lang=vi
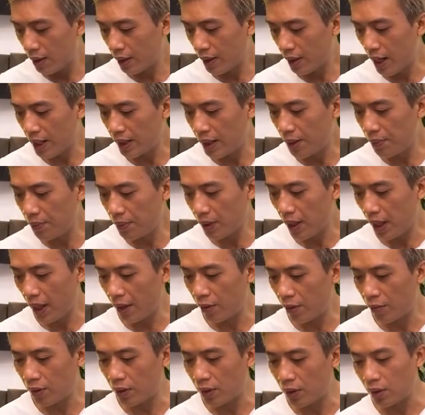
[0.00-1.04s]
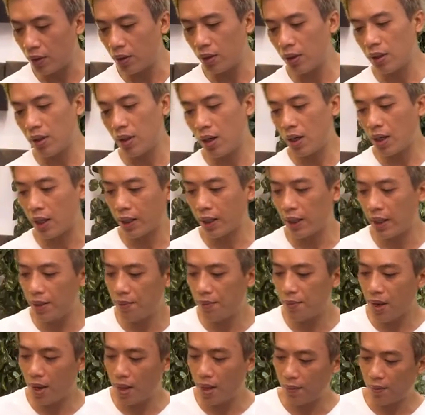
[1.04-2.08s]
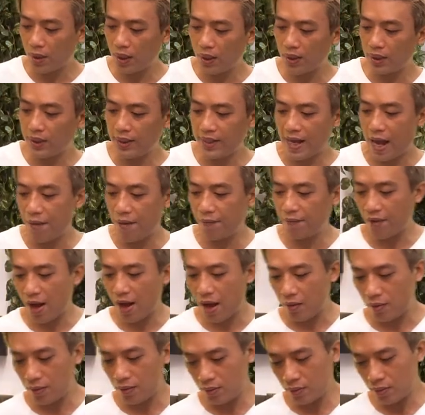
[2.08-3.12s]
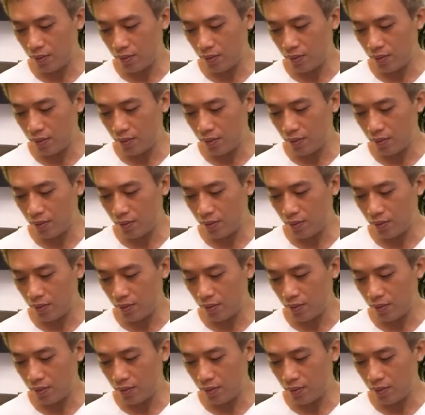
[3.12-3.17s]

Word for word: Cái tiếp theo nữa đó là khi mà mình chạm vào,